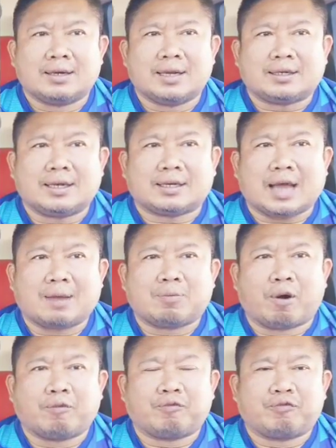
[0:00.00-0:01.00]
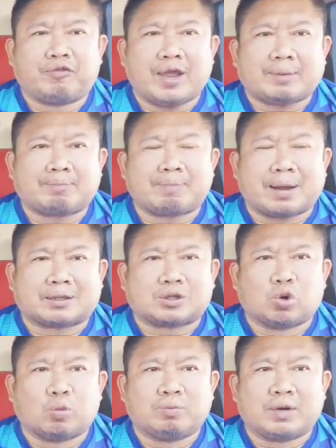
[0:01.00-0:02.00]
ลิทธิไกรพบเฟียสป
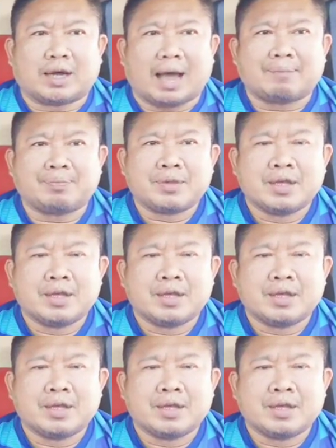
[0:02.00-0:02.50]
ทุมนะครับ